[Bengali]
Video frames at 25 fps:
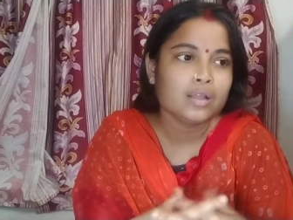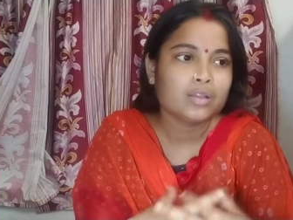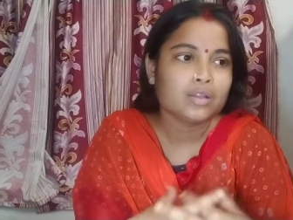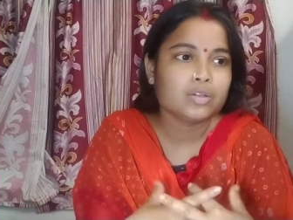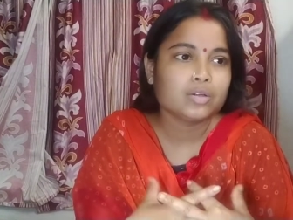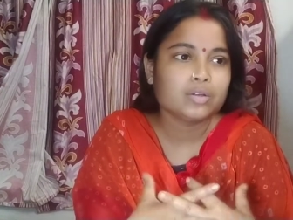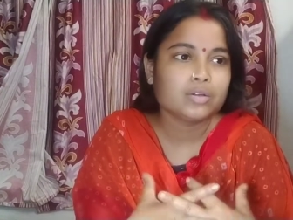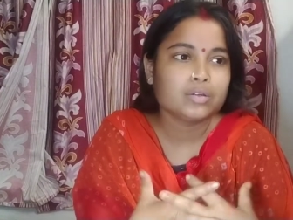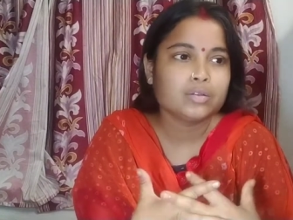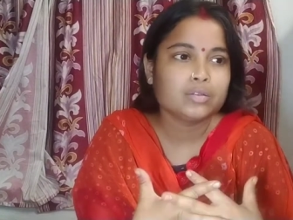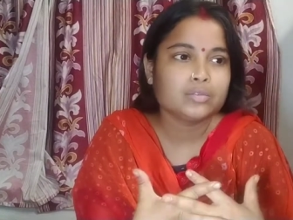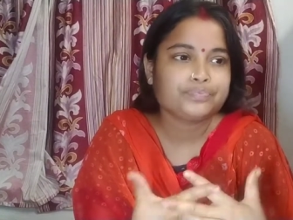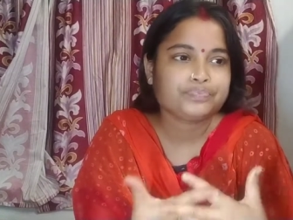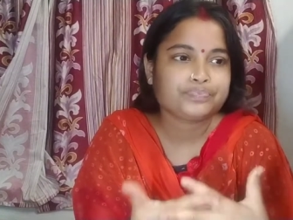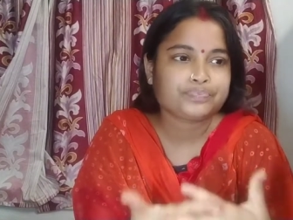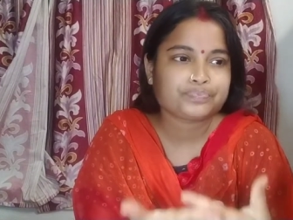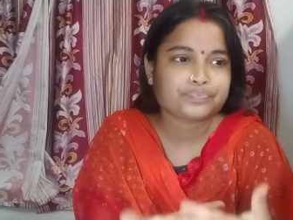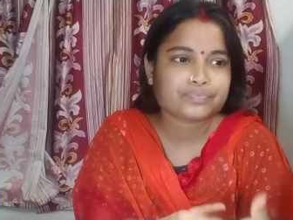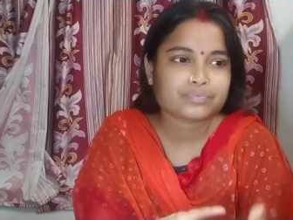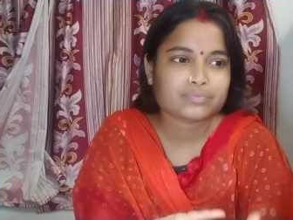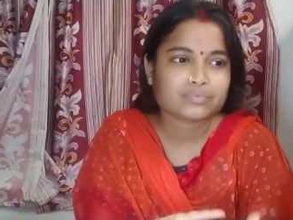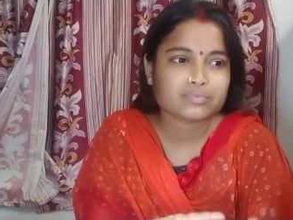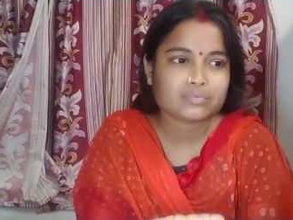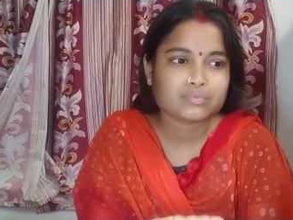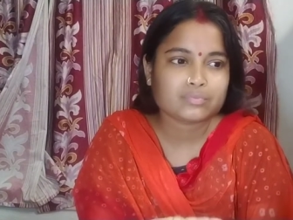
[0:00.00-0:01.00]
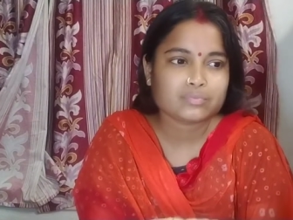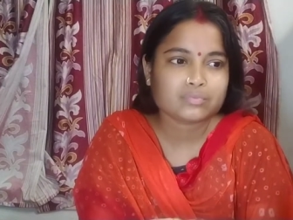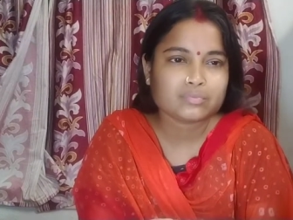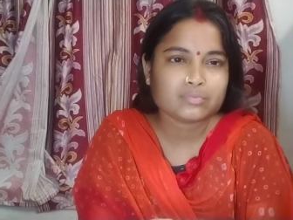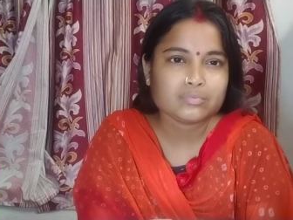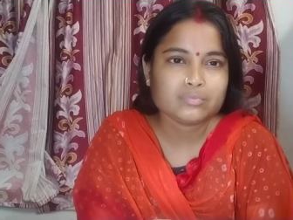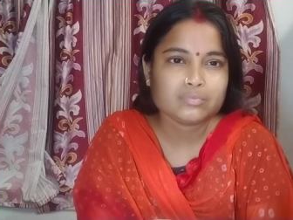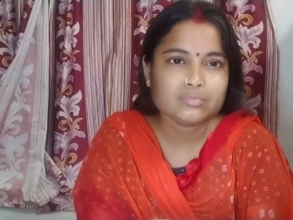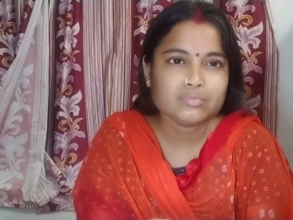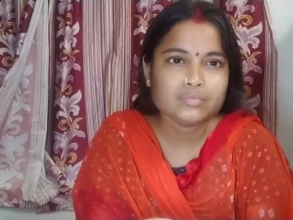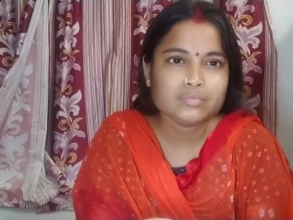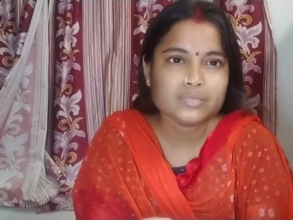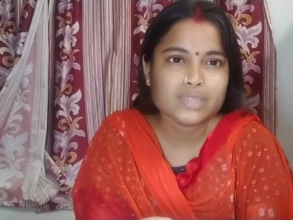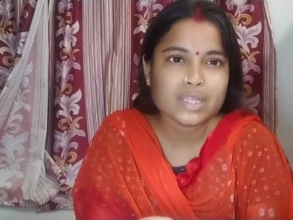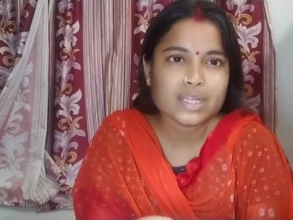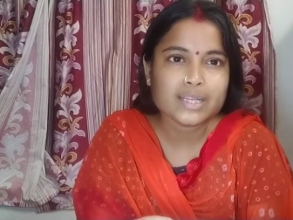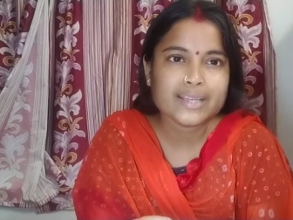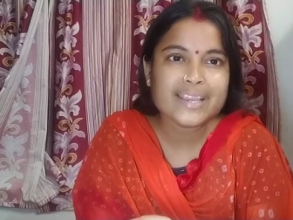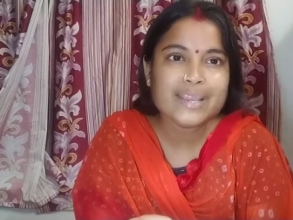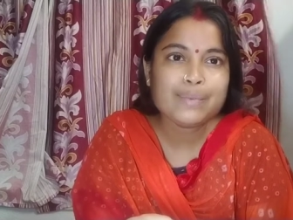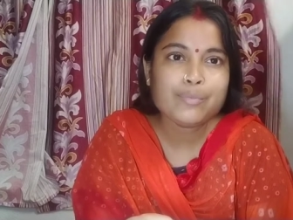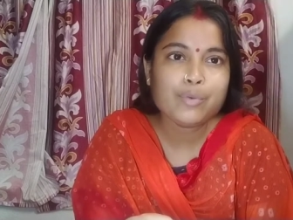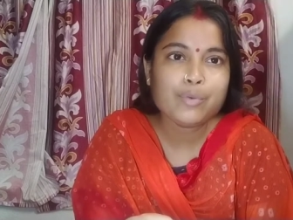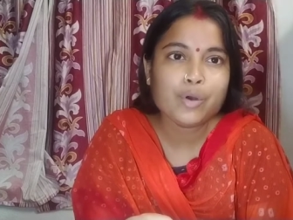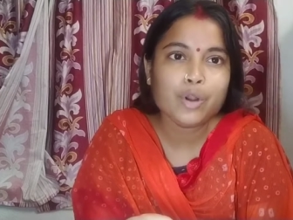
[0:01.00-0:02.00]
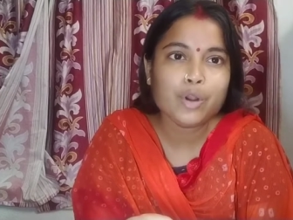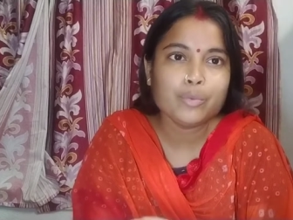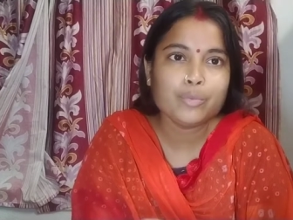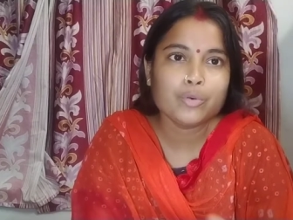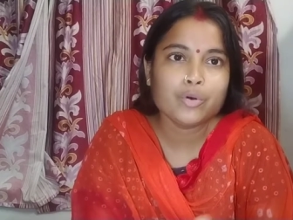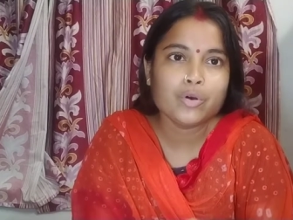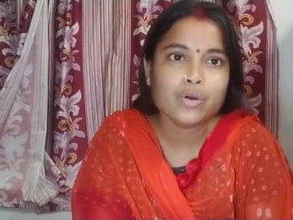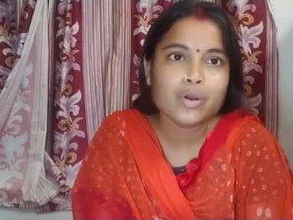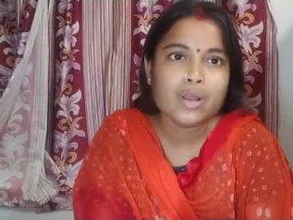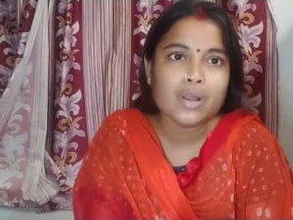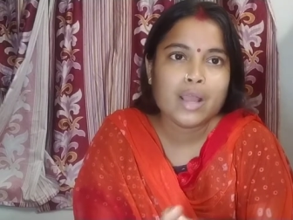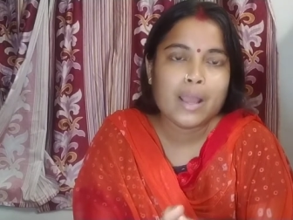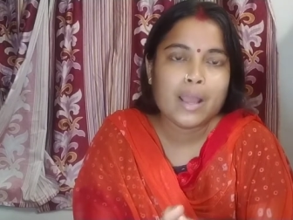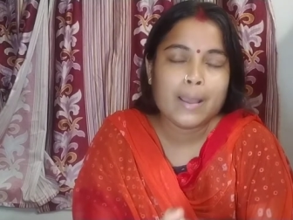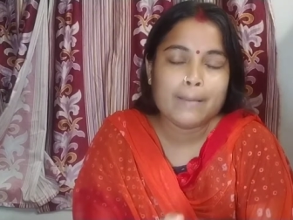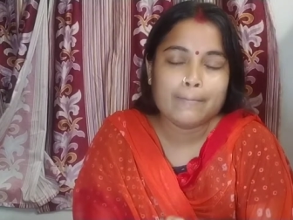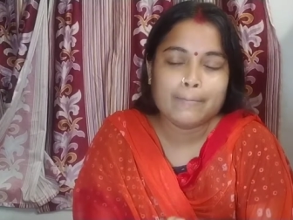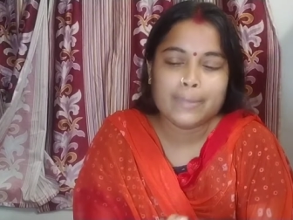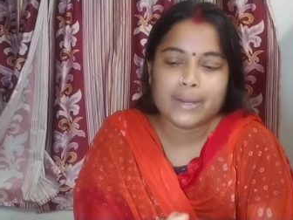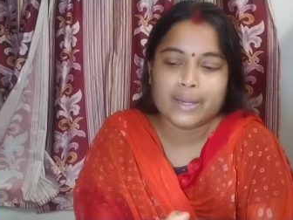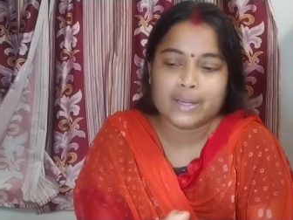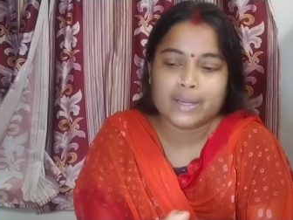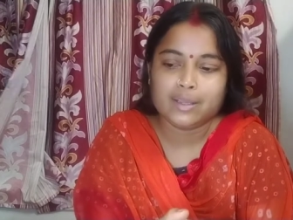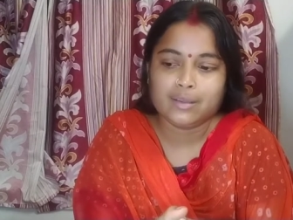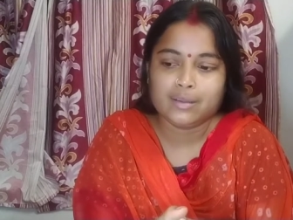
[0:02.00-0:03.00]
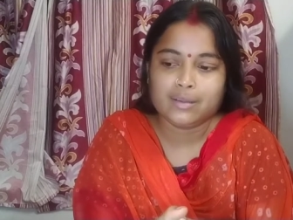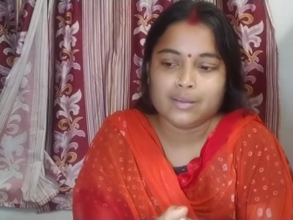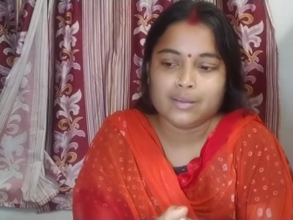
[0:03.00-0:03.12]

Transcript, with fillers: তো কি বলবো মানে